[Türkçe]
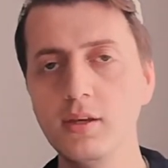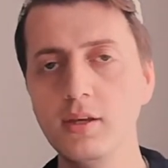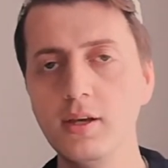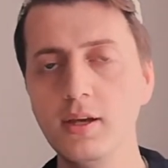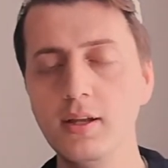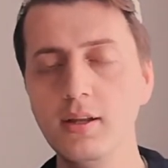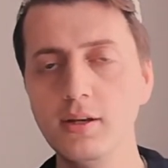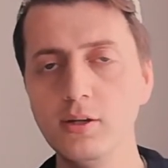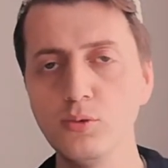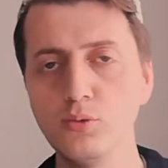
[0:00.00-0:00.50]

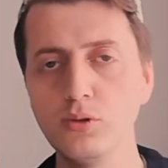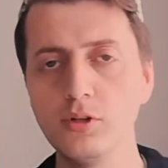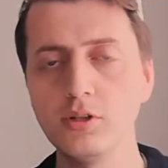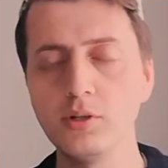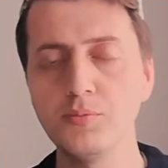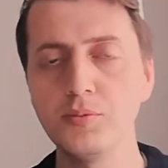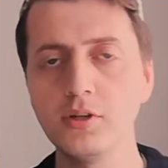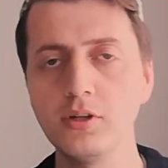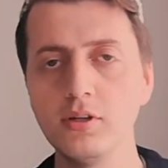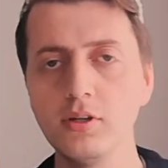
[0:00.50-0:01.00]
İhlas
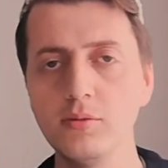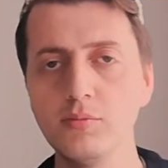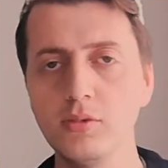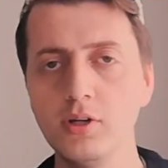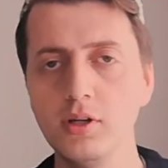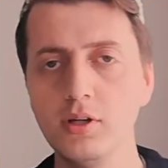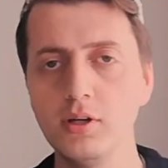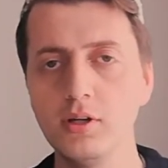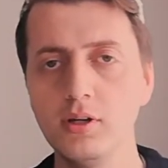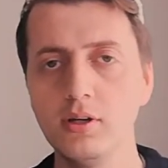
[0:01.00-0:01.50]
Suresi peki
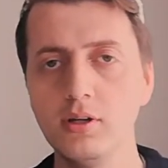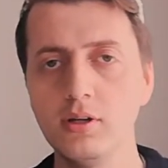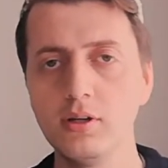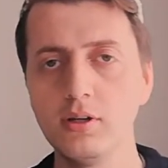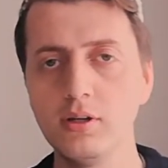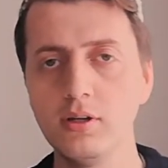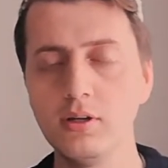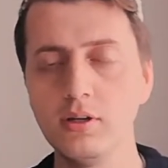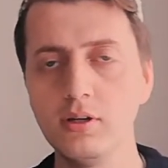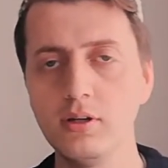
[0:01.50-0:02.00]

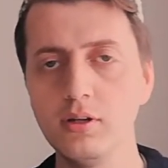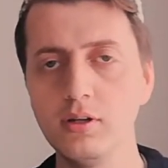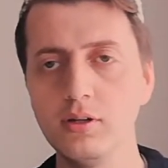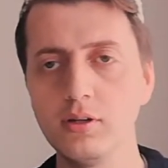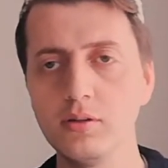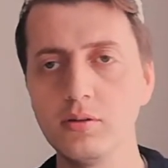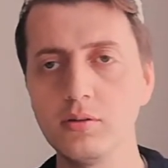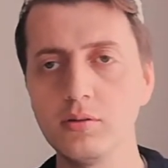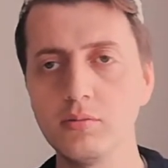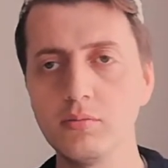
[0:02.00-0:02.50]

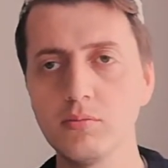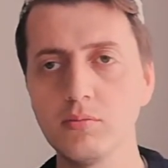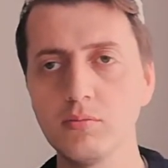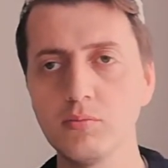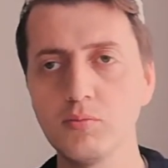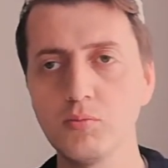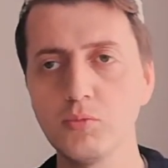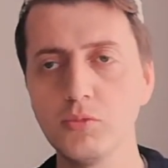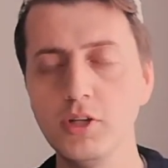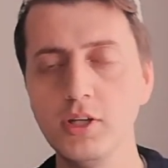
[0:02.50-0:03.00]
e,
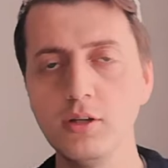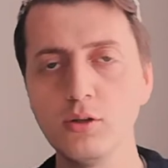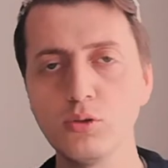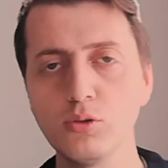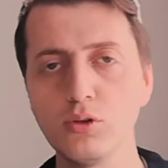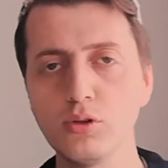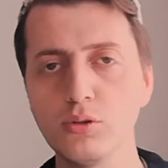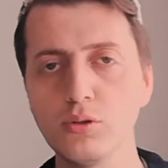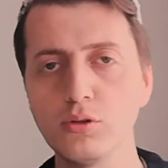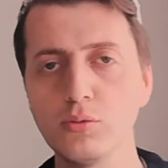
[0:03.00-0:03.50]
Niye
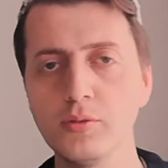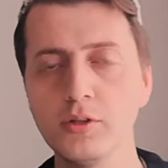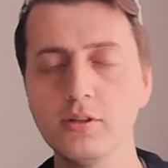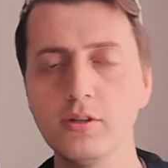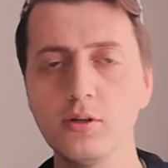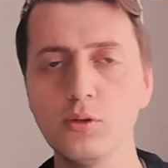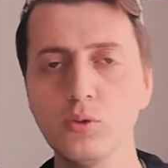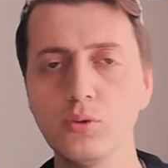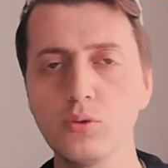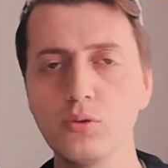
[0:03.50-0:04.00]
zor diyoruz?
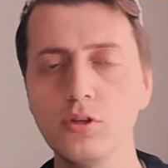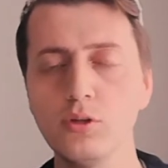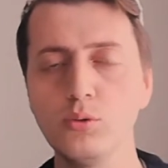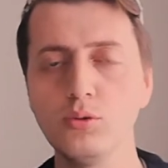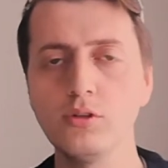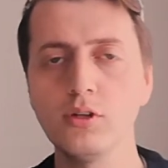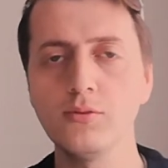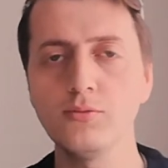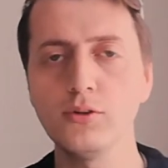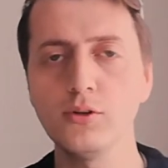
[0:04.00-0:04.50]
Mesela günde
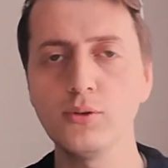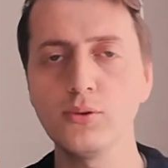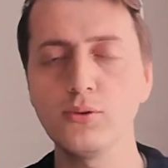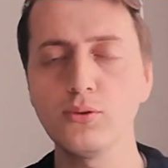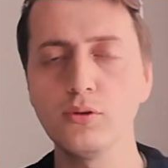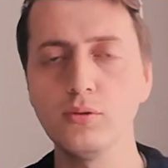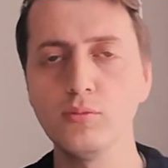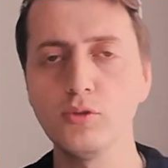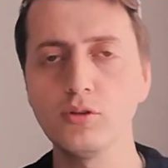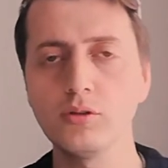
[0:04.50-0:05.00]
yüz defa
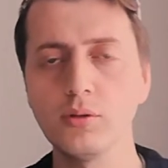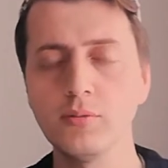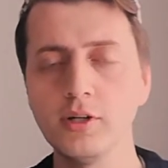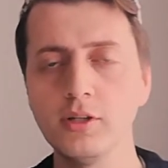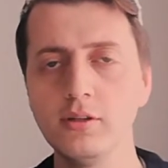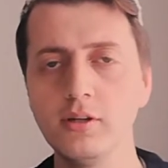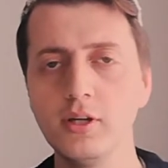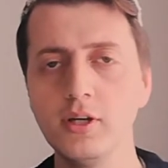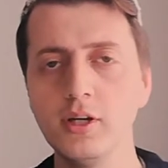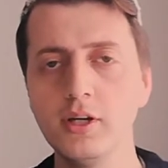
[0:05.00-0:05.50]
okuduğumuz
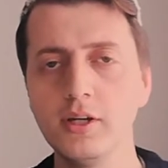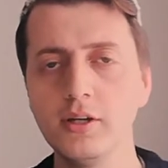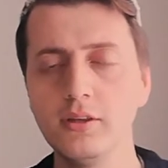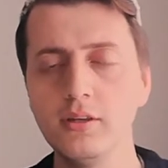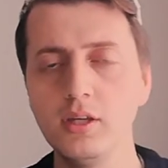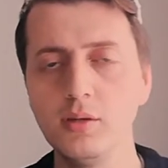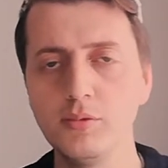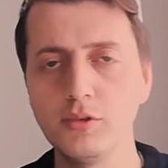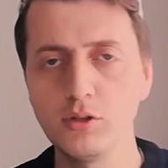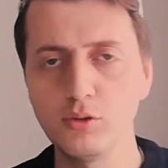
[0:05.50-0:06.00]
zaman
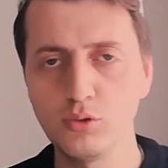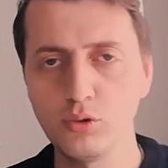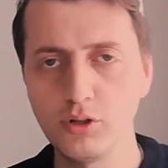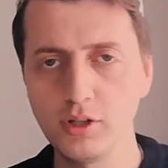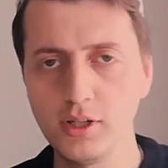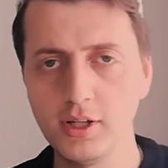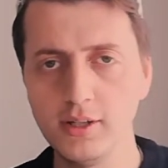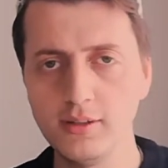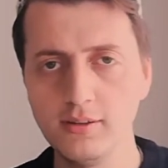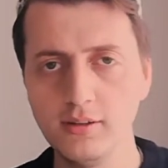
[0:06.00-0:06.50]
niye bize zor
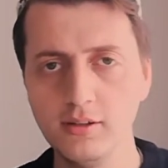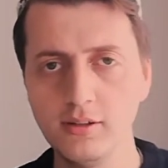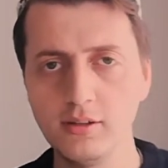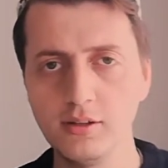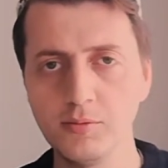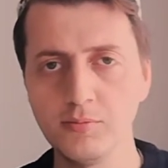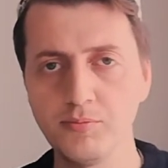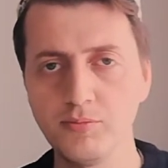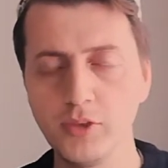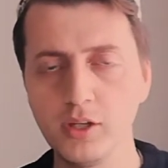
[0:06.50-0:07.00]
gelsin
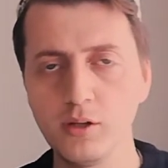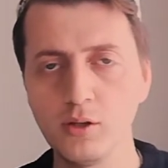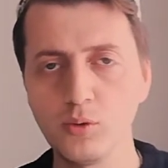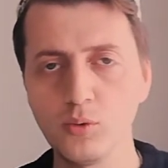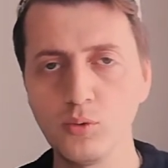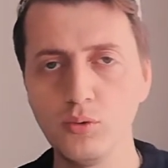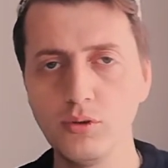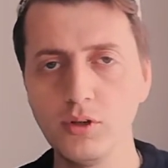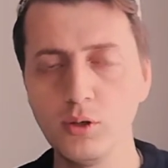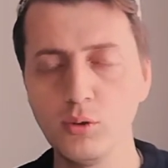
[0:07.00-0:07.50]
ki?
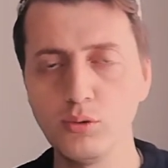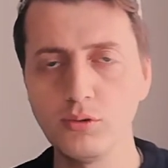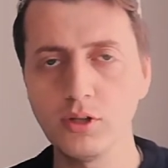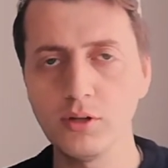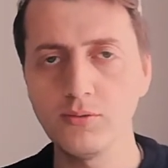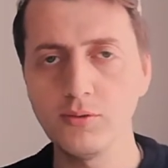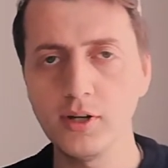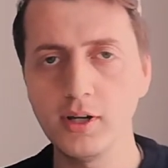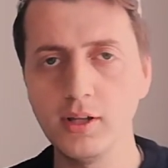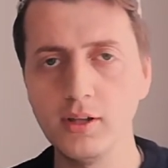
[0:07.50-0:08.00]
Günde yüz
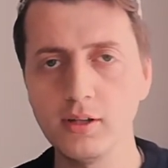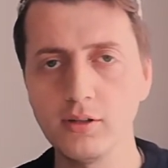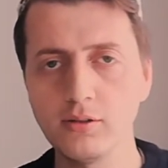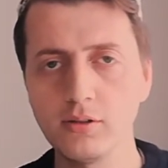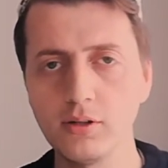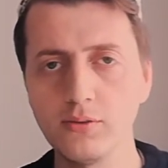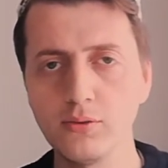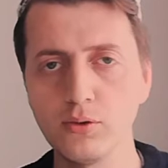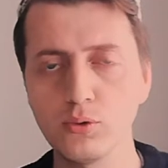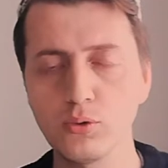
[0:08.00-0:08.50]
defa İhlas-ı
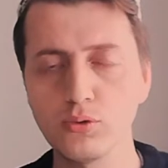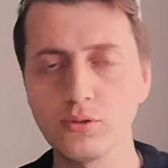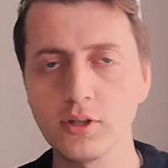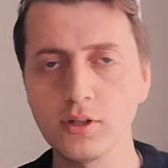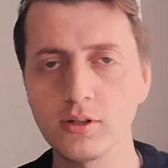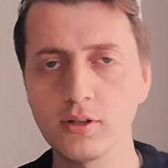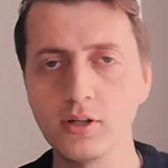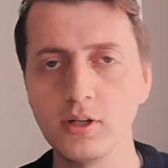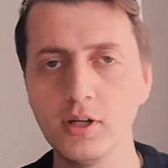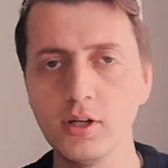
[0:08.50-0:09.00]
Şerife
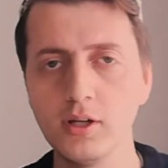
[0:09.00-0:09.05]
okusak.